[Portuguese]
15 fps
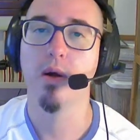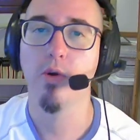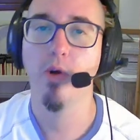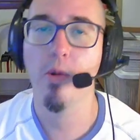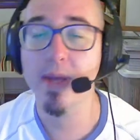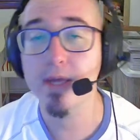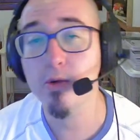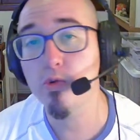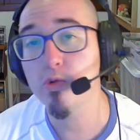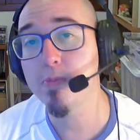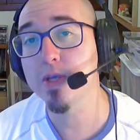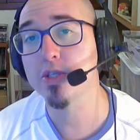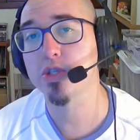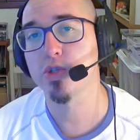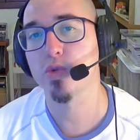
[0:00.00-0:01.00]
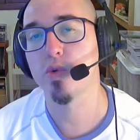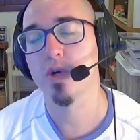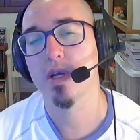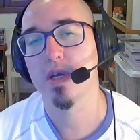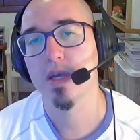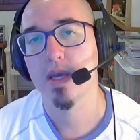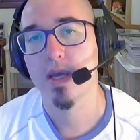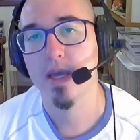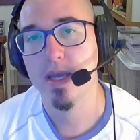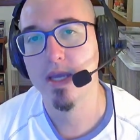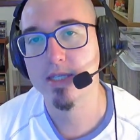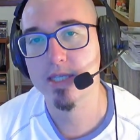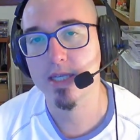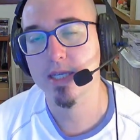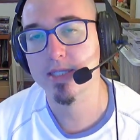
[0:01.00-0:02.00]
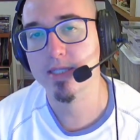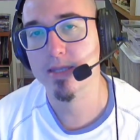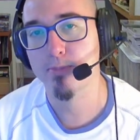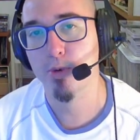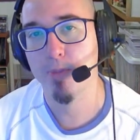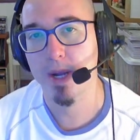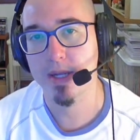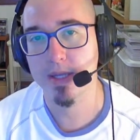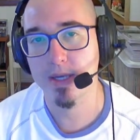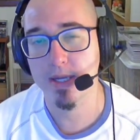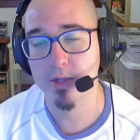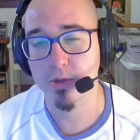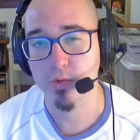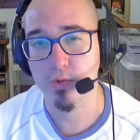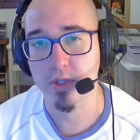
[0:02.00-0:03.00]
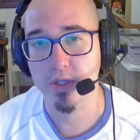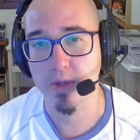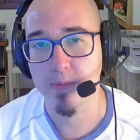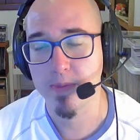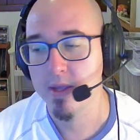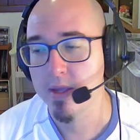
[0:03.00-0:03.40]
Como é que começou esse lance da propaganda gratuita?